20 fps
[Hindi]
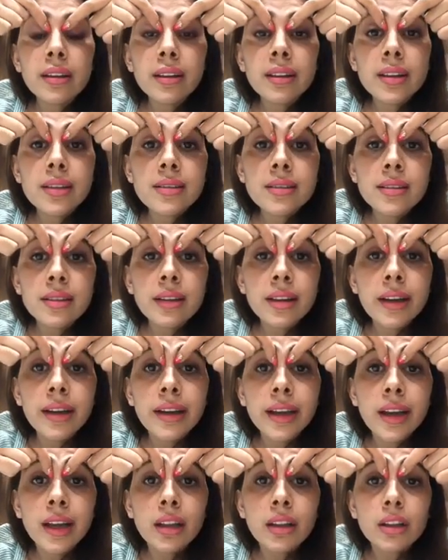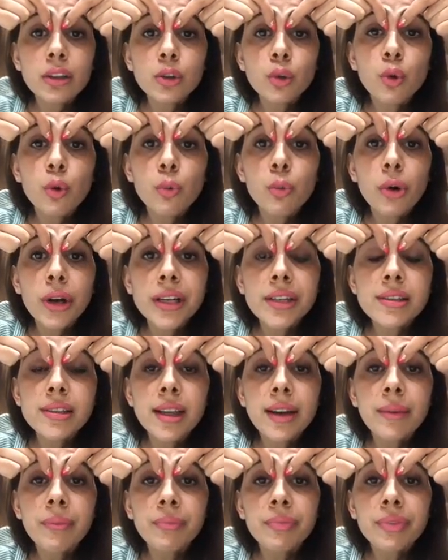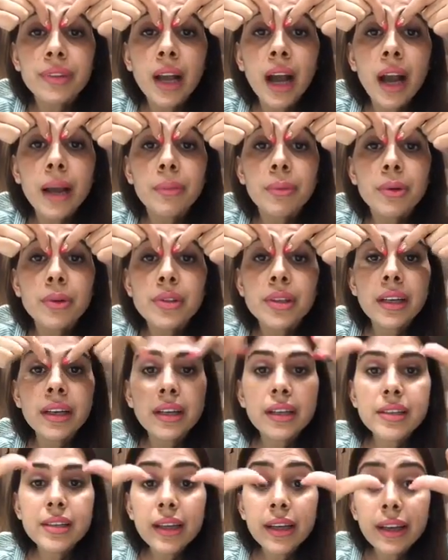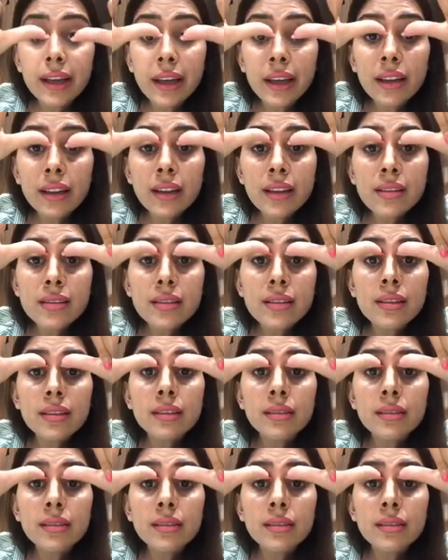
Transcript: दिस ये टू पॉइंट्स हैं आईब्रोज के नीचे ये दिस